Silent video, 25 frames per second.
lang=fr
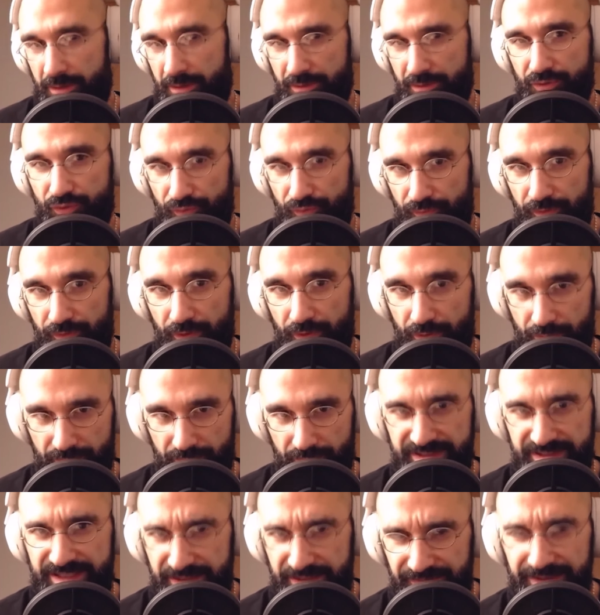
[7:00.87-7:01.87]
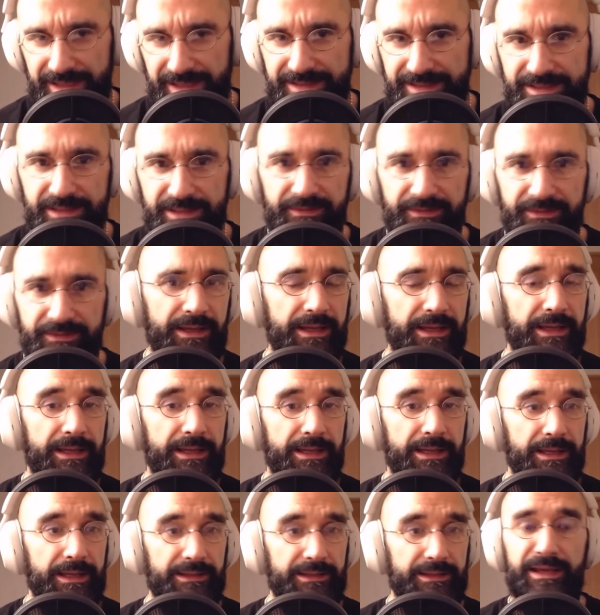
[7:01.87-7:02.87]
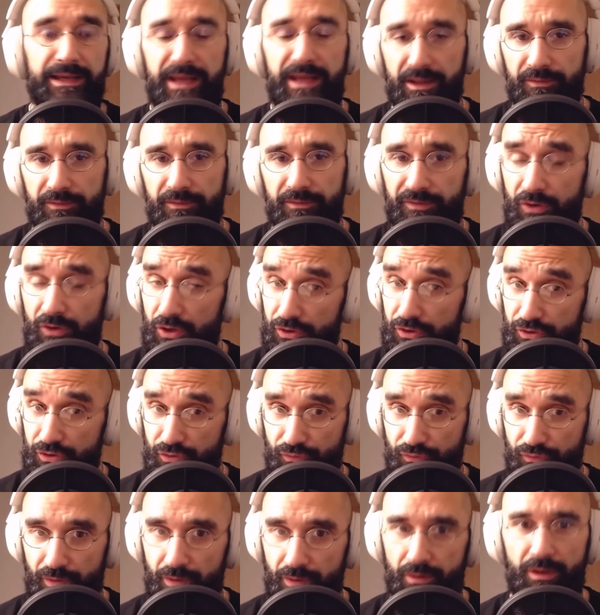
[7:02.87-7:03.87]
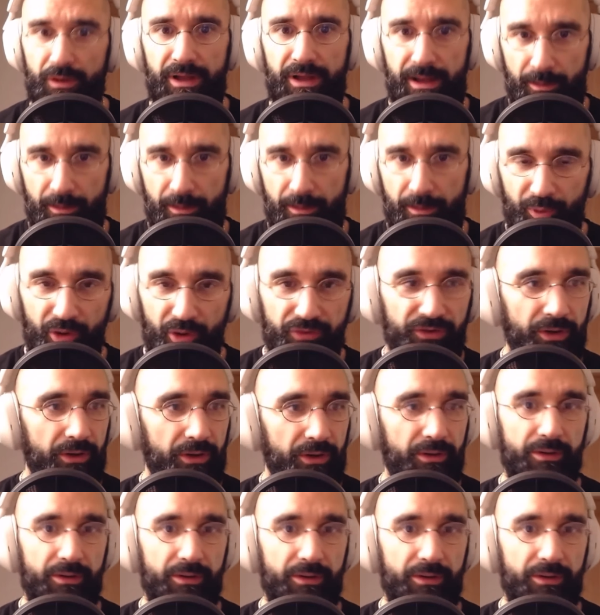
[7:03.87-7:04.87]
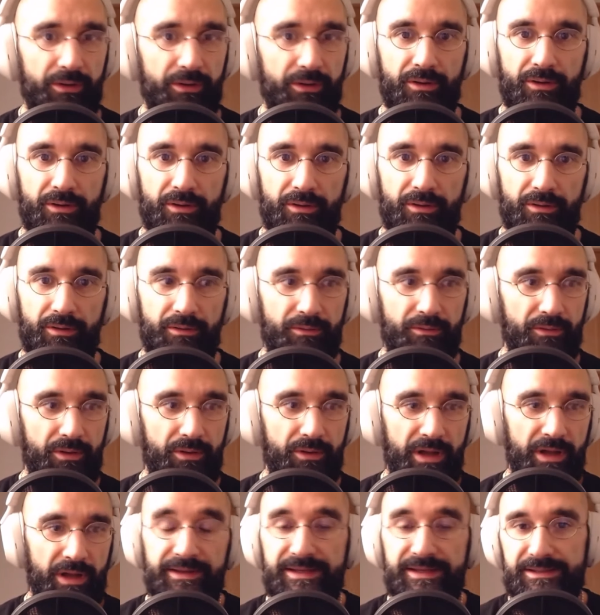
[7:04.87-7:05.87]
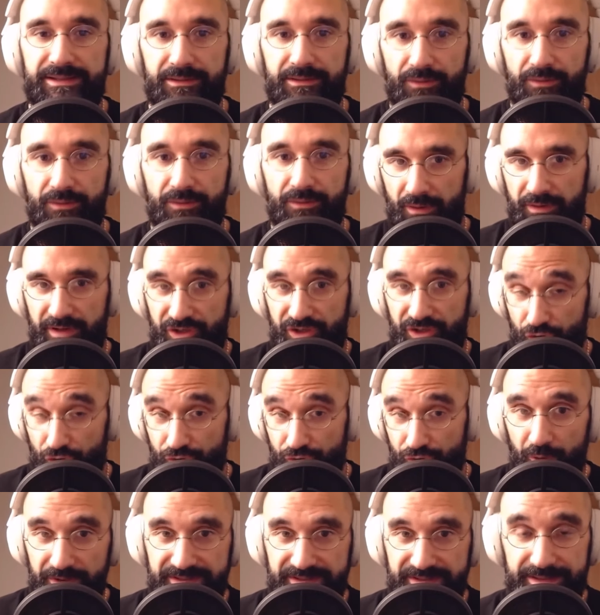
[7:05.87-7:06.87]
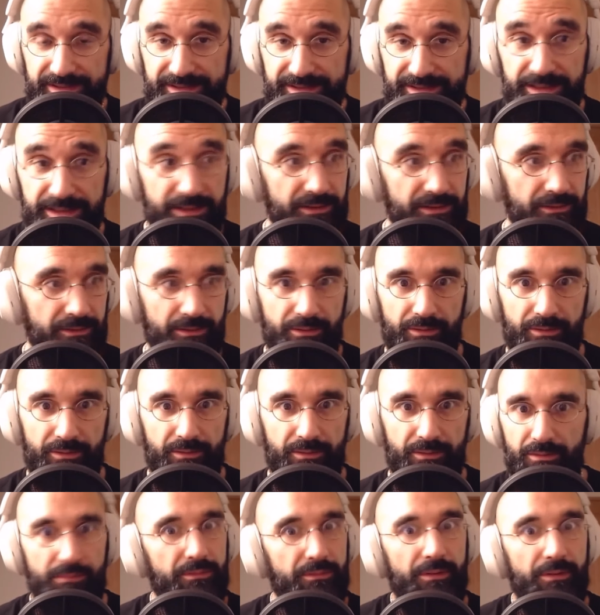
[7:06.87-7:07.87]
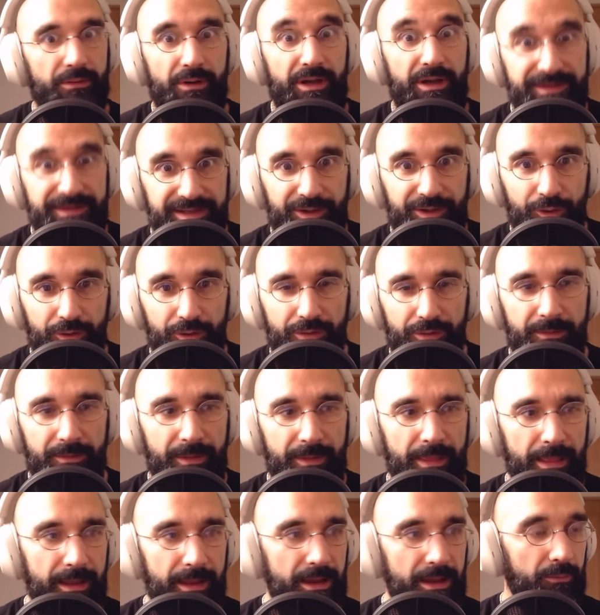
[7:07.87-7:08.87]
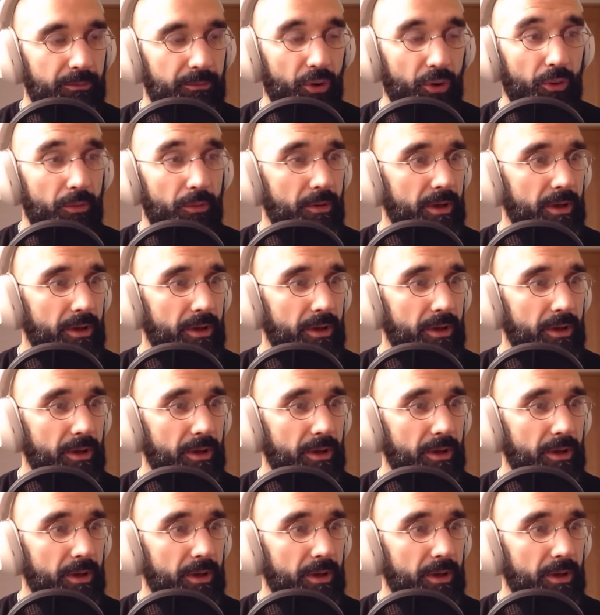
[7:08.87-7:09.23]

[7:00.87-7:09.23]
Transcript: souvent significative, des gains de force souvent importants, euh, euh, des changements esthétiques euh, radicaux. Bon,